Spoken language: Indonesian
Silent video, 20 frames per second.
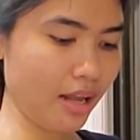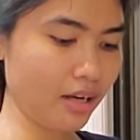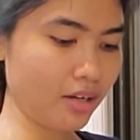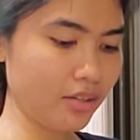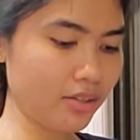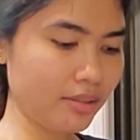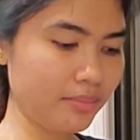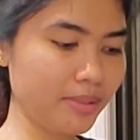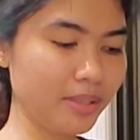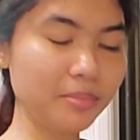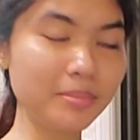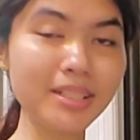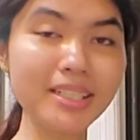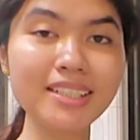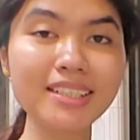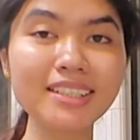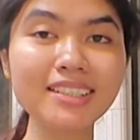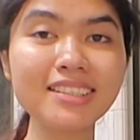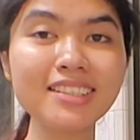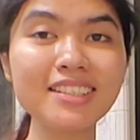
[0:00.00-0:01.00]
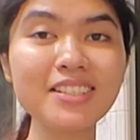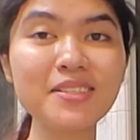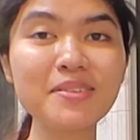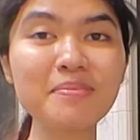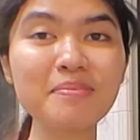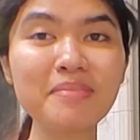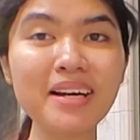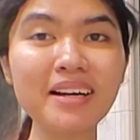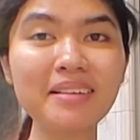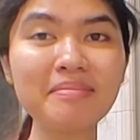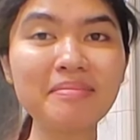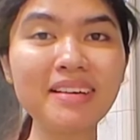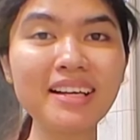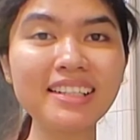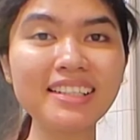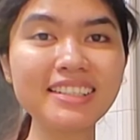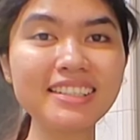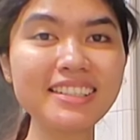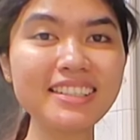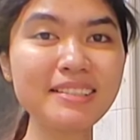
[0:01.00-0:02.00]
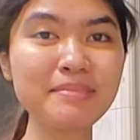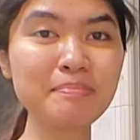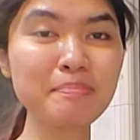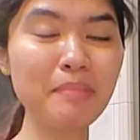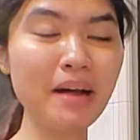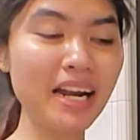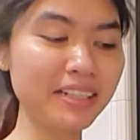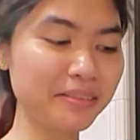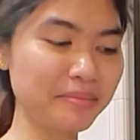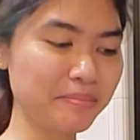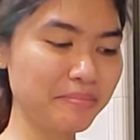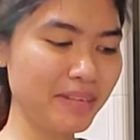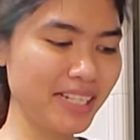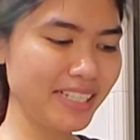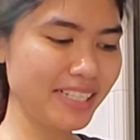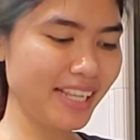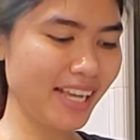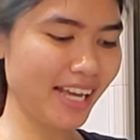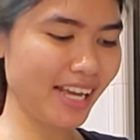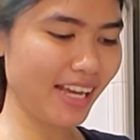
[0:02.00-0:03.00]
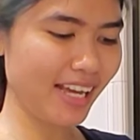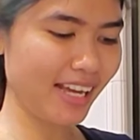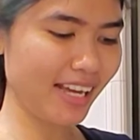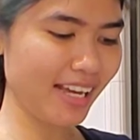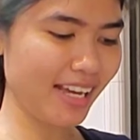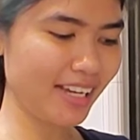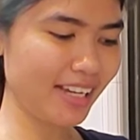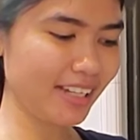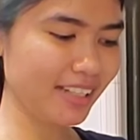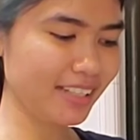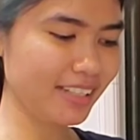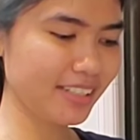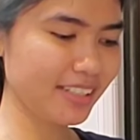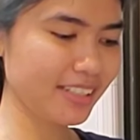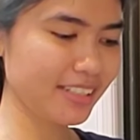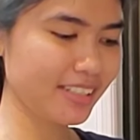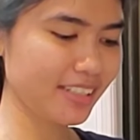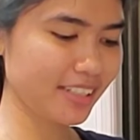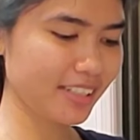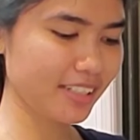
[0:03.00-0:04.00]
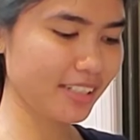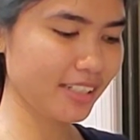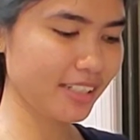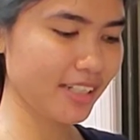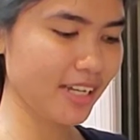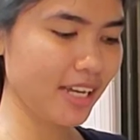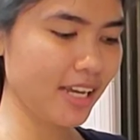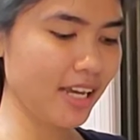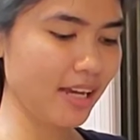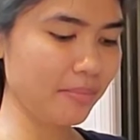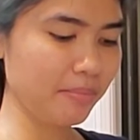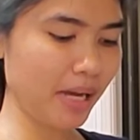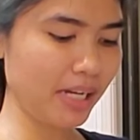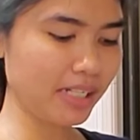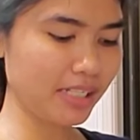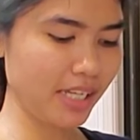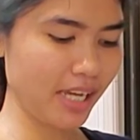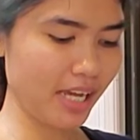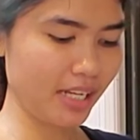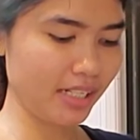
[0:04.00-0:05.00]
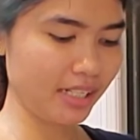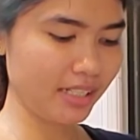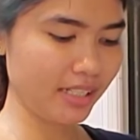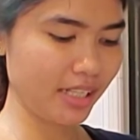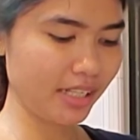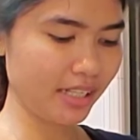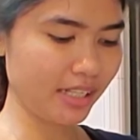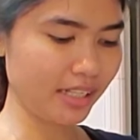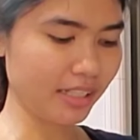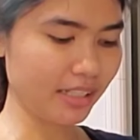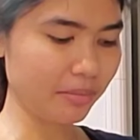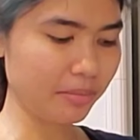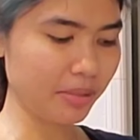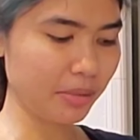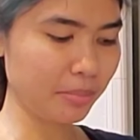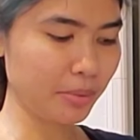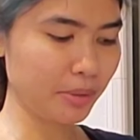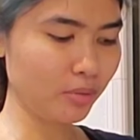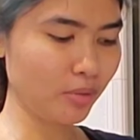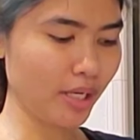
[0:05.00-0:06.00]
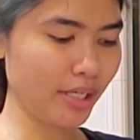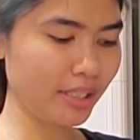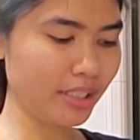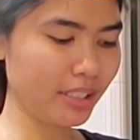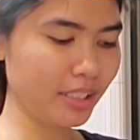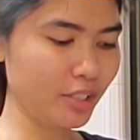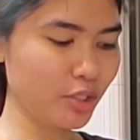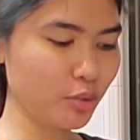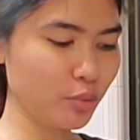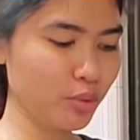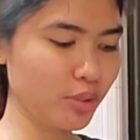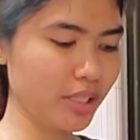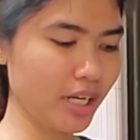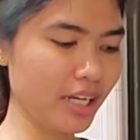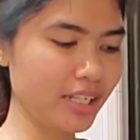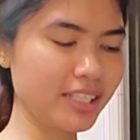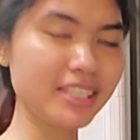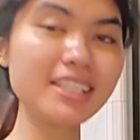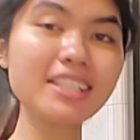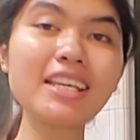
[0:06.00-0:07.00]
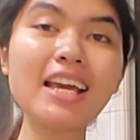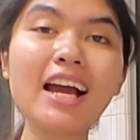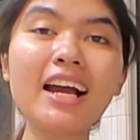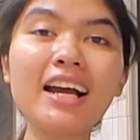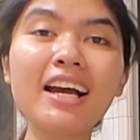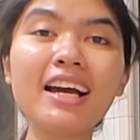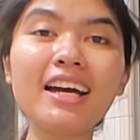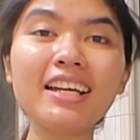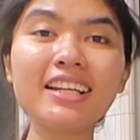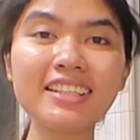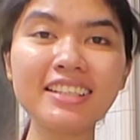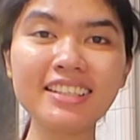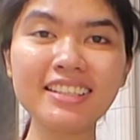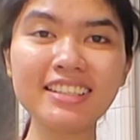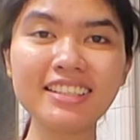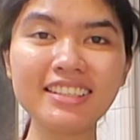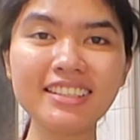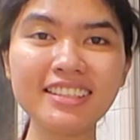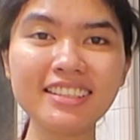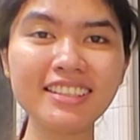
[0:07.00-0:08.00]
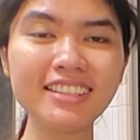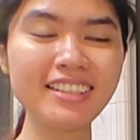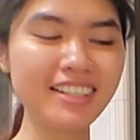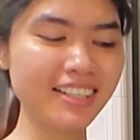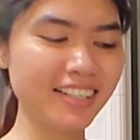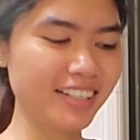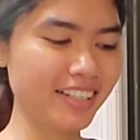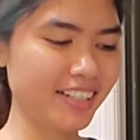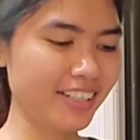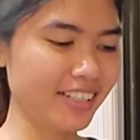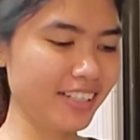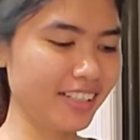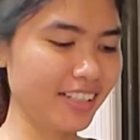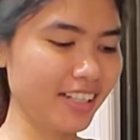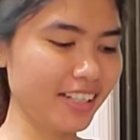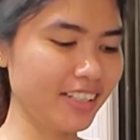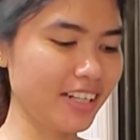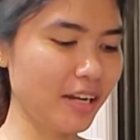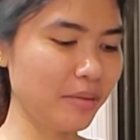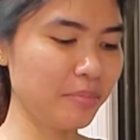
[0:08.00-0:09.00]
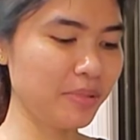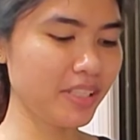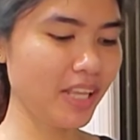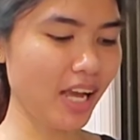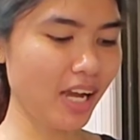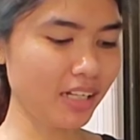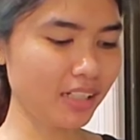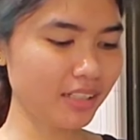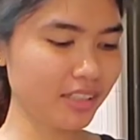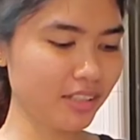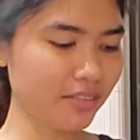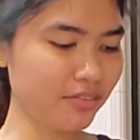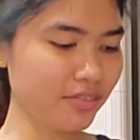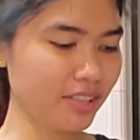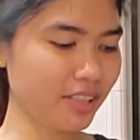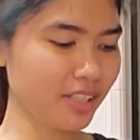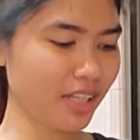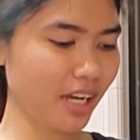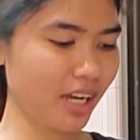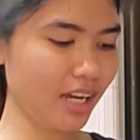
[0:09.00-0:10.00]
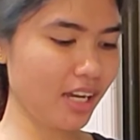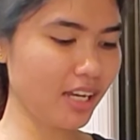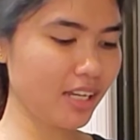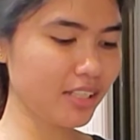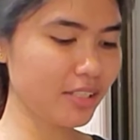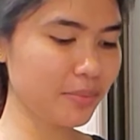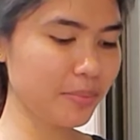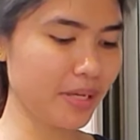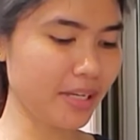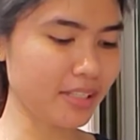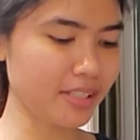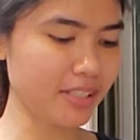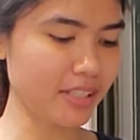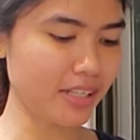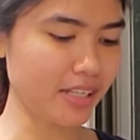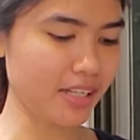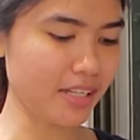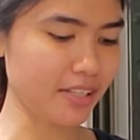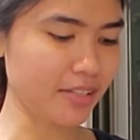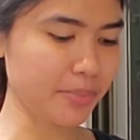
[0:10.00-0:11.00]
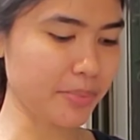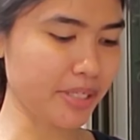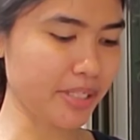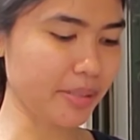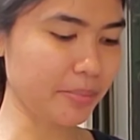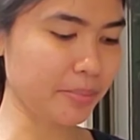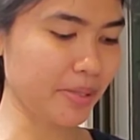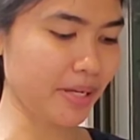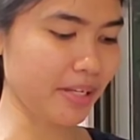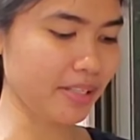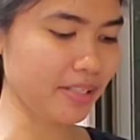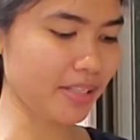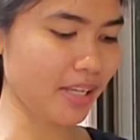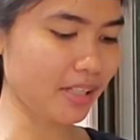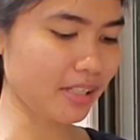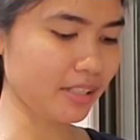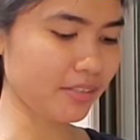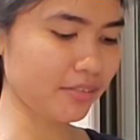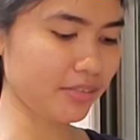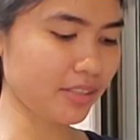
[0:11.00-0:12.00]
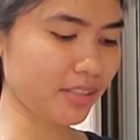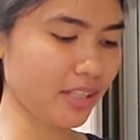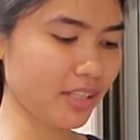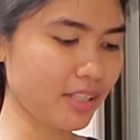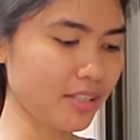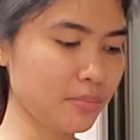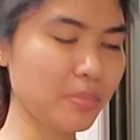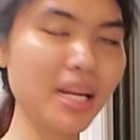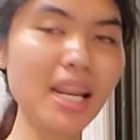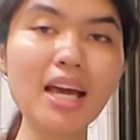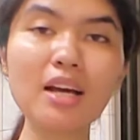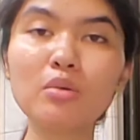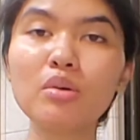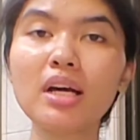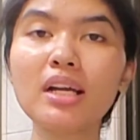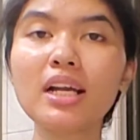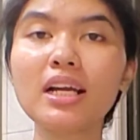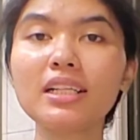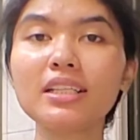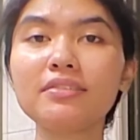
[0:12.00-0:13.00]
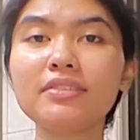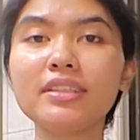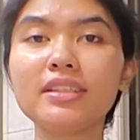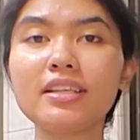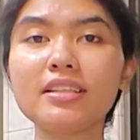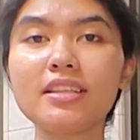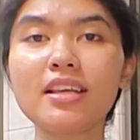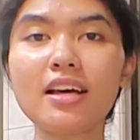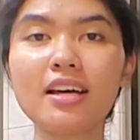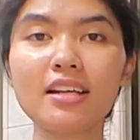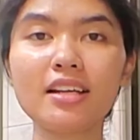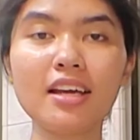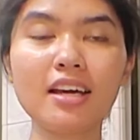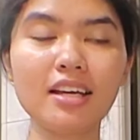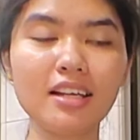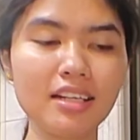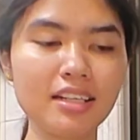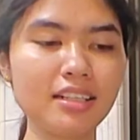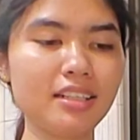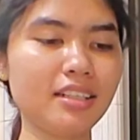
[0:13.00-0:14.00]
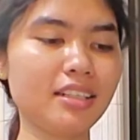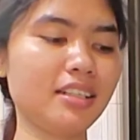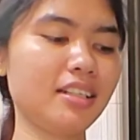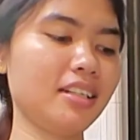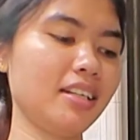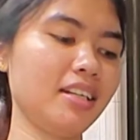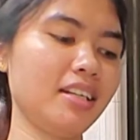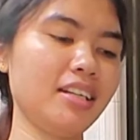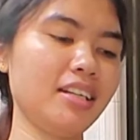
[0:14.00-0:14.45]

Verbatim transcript: Halo teman-teman, jumpa kembali di part masa Ini di pagi harinya ya, tapi kebetulan ini sudah siang hari. Tadi habis aktivitas biasa ya, seperti biasa aktivitas melakukan aktivitas sehari-hari.